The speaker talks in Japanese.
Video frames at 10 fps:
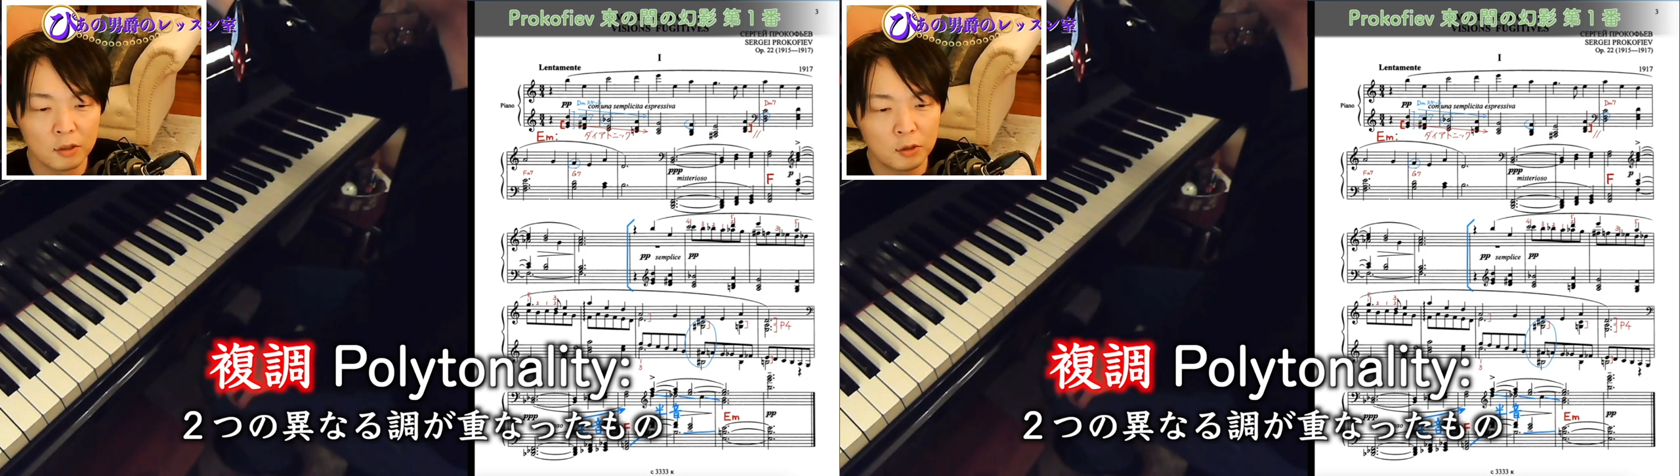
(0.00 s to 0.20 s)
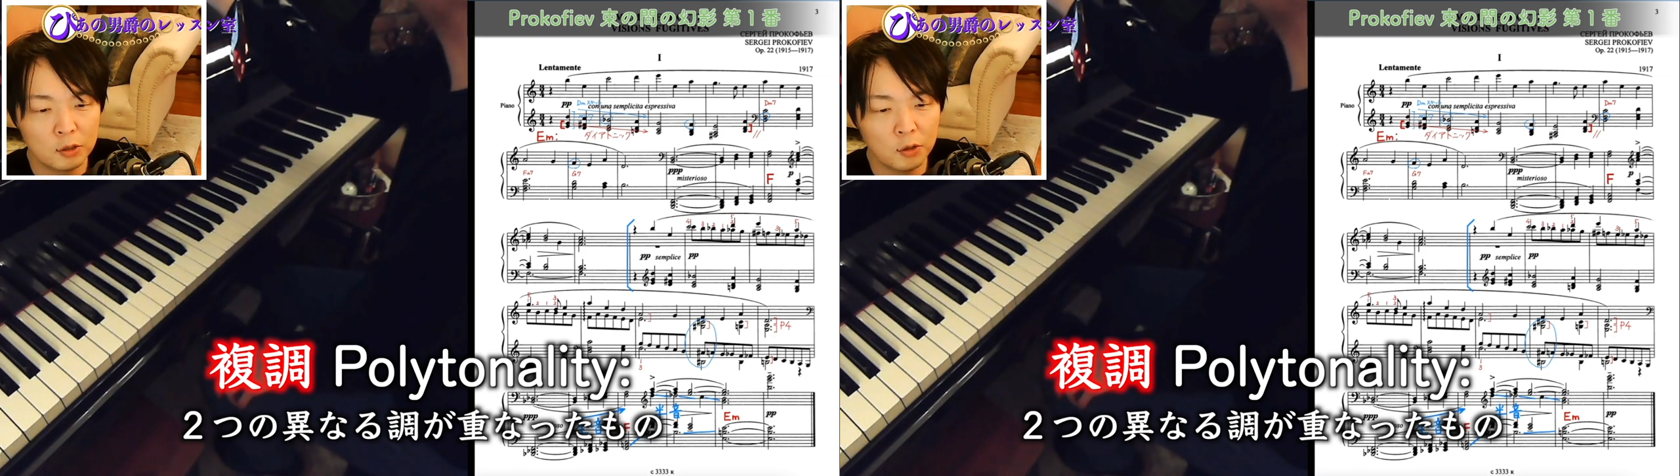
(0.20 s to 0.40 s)

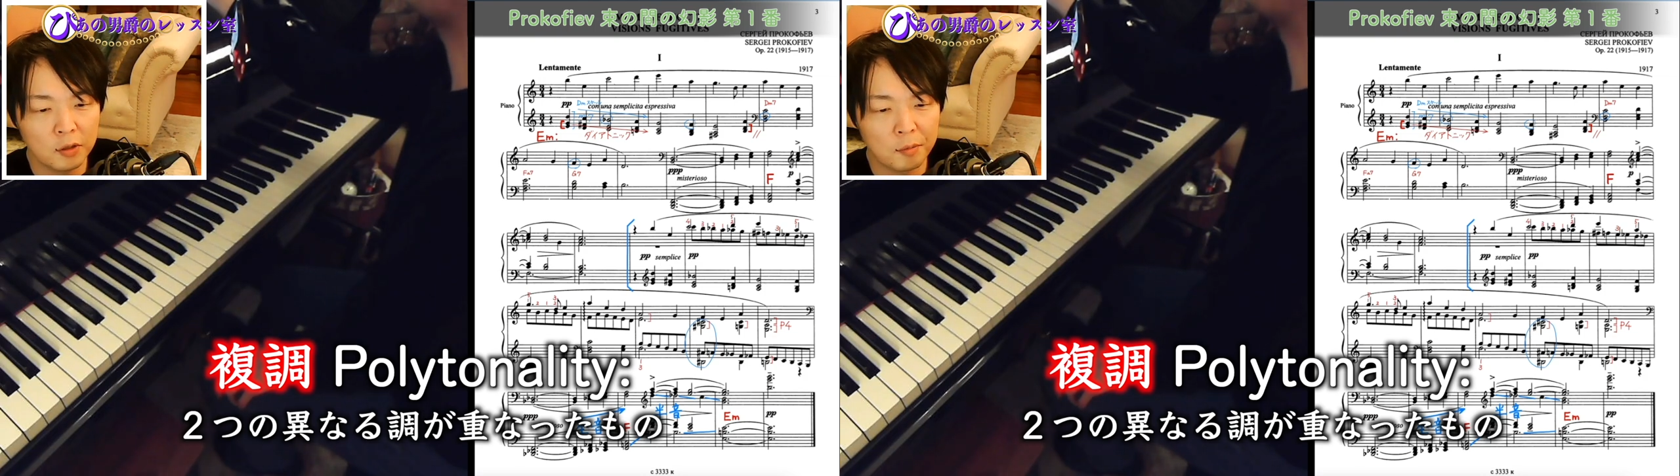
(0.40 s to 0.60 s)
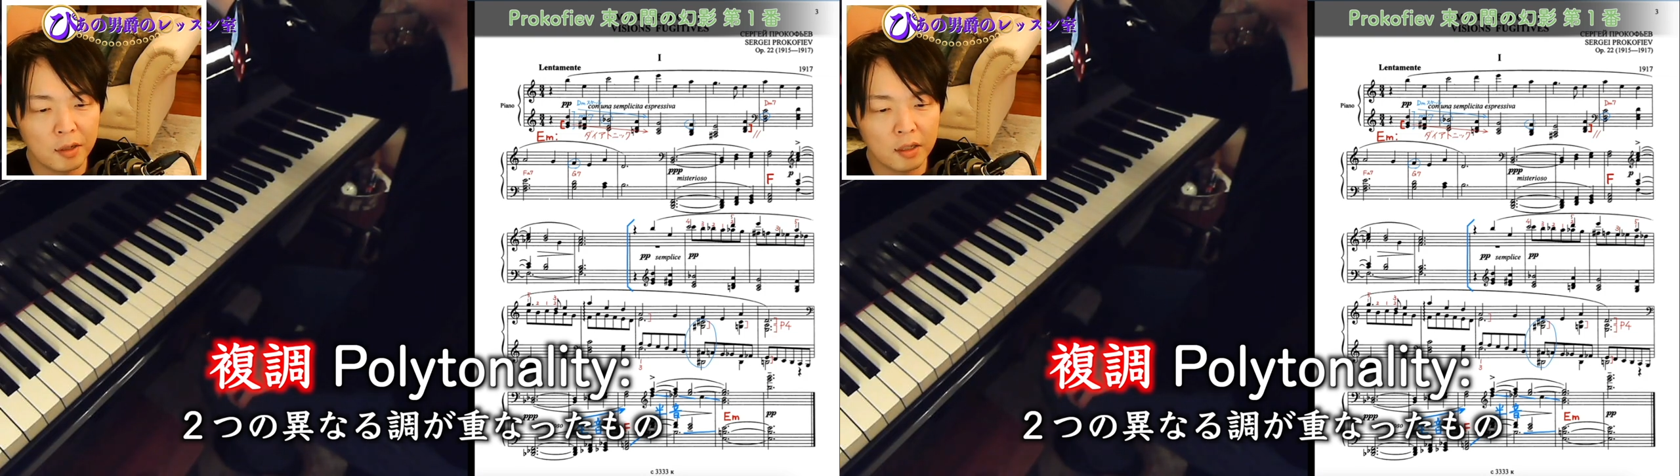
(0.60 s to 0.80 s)
というよう
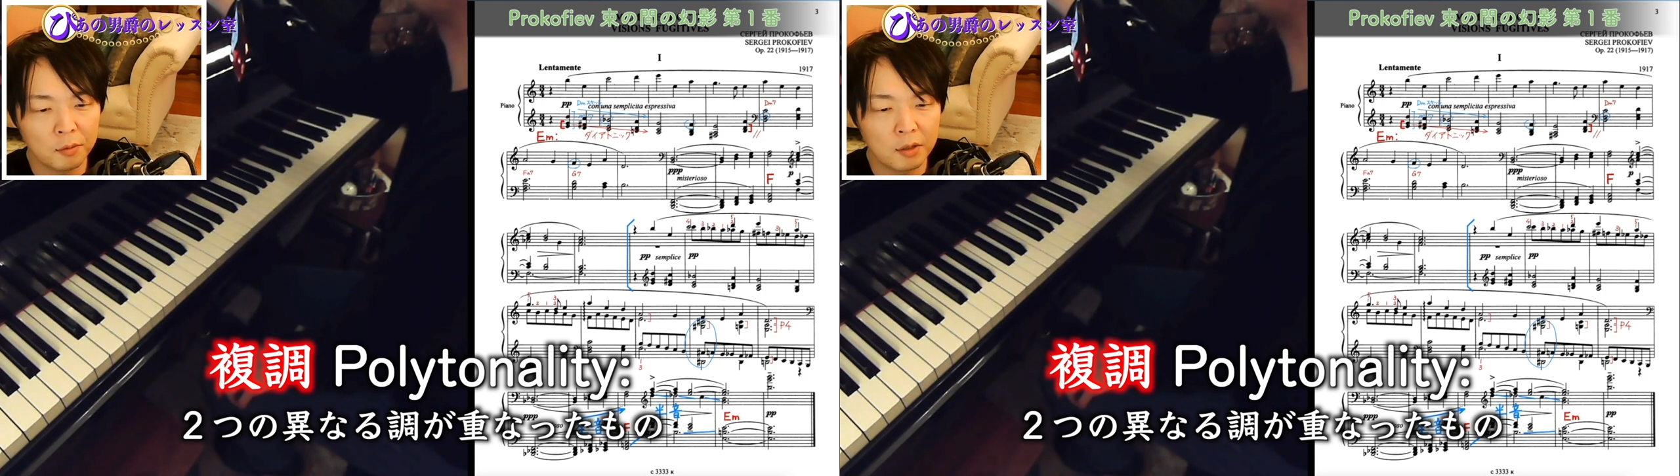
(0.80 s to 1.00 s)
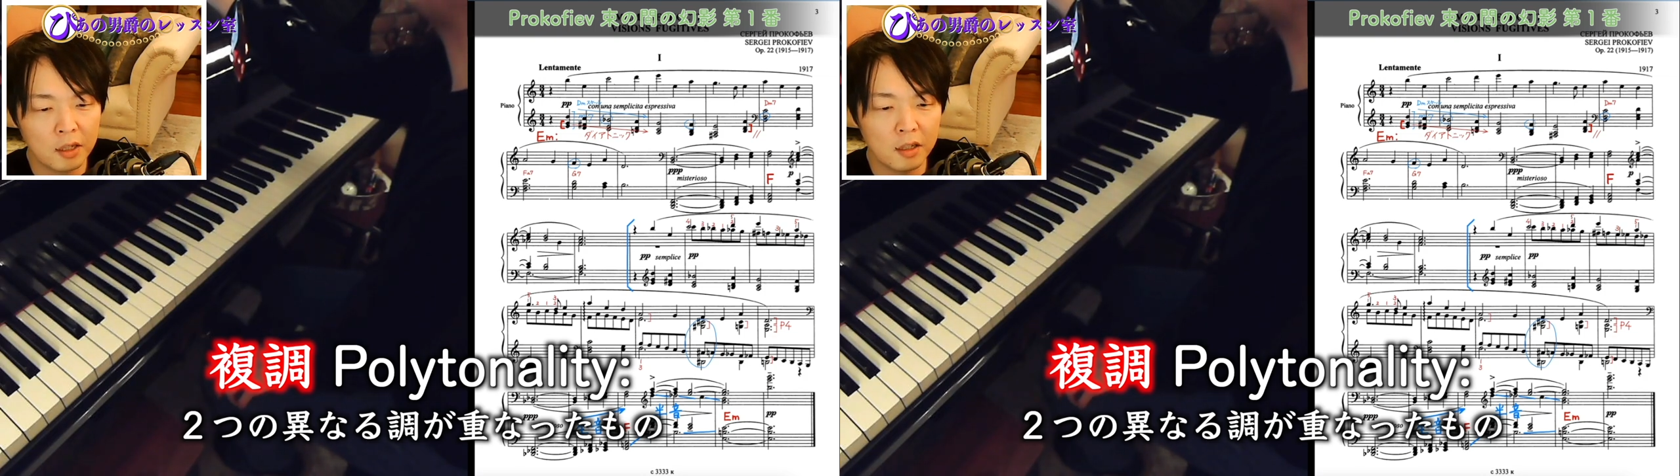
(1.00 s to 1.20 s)
な見方
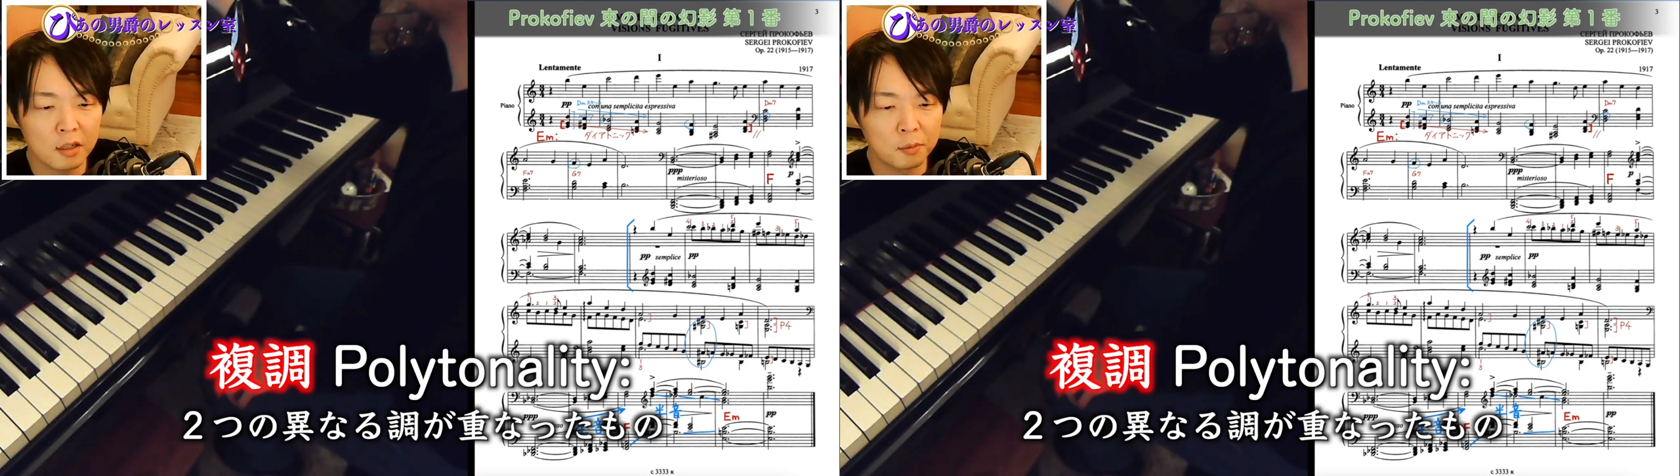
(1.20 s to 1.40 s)
もできな